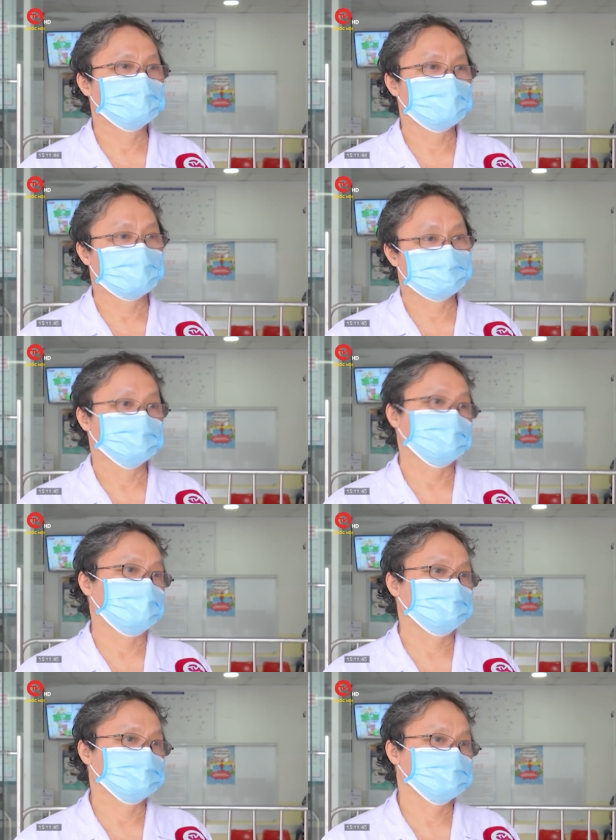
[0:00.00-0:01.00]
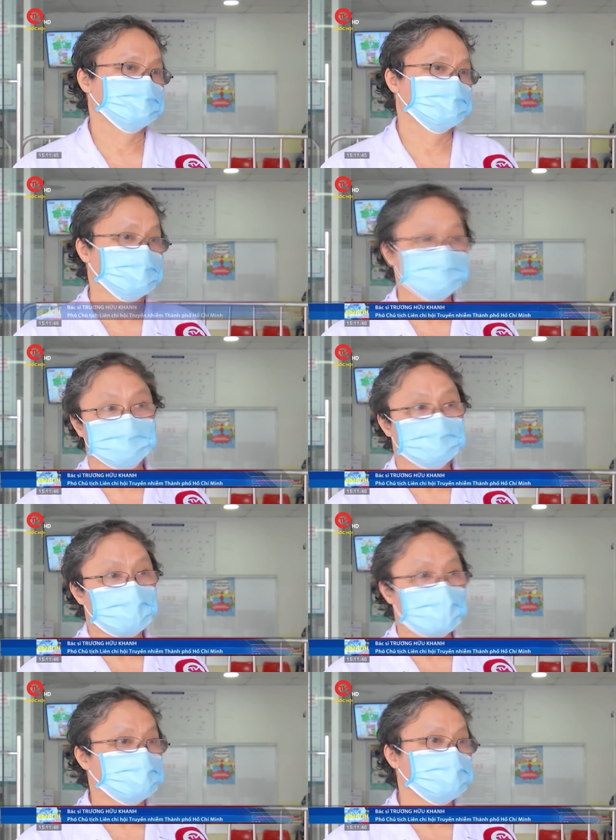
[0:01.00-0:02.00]
2018 gần như ở
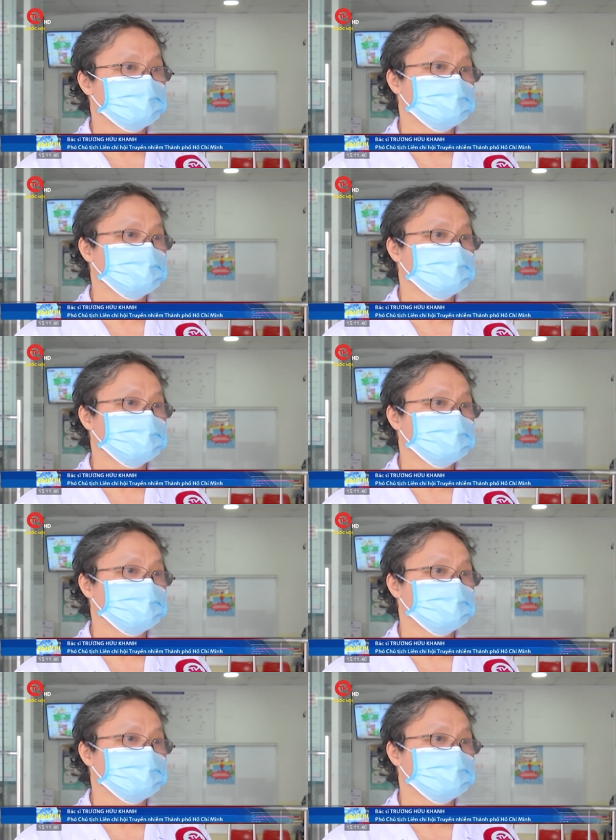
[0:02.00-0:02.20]
toàn quốc